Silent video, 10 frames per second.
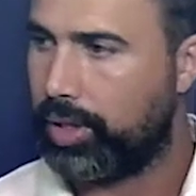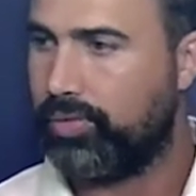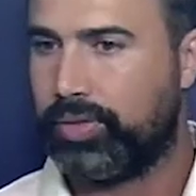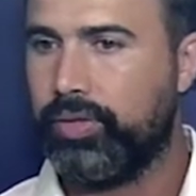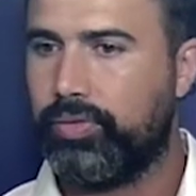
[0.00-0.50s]

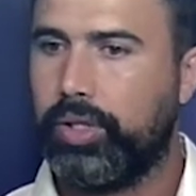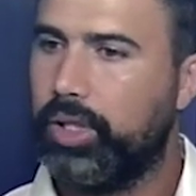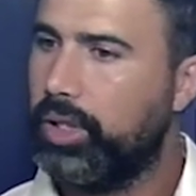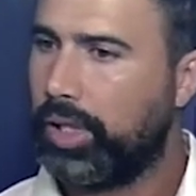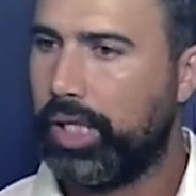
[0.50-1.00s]
بريسك توتال
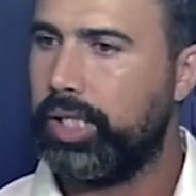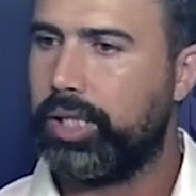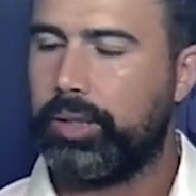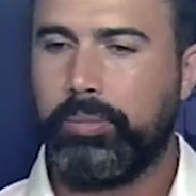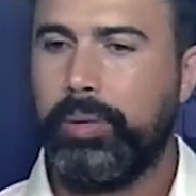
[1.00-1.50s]

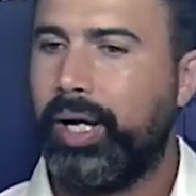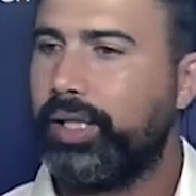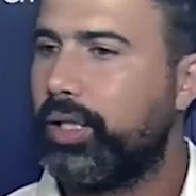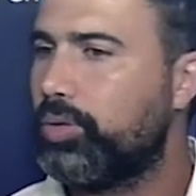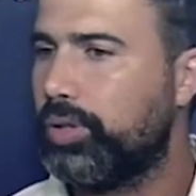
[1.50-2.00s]
على
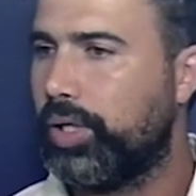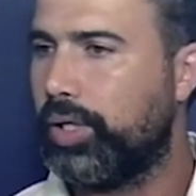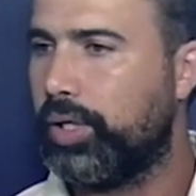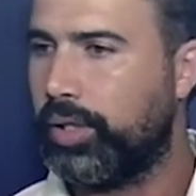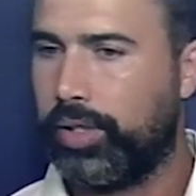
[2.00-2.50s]
الاهلي
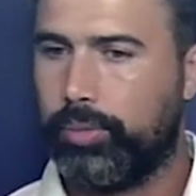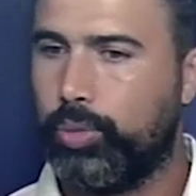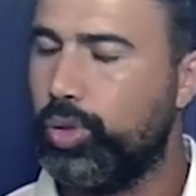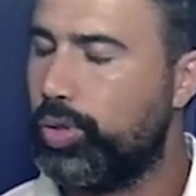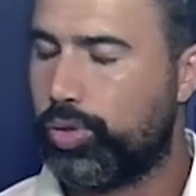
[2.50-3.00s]
آه، في
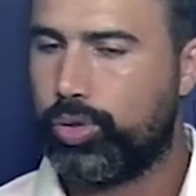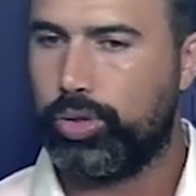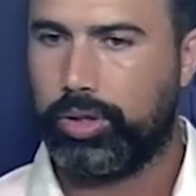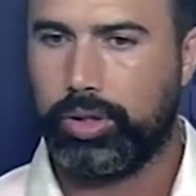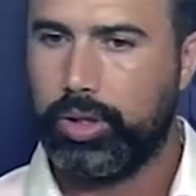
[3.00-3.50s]
لي
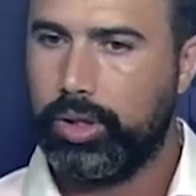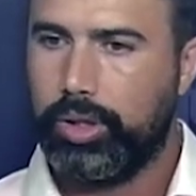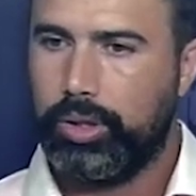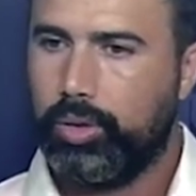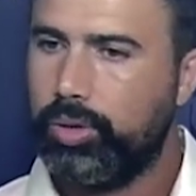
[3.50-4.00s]
30
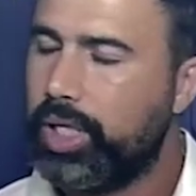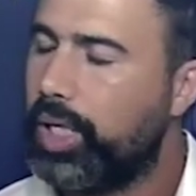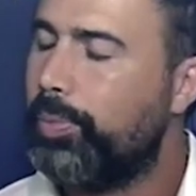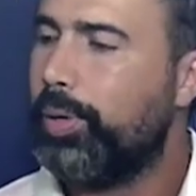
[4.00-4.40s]
بروميير مينوت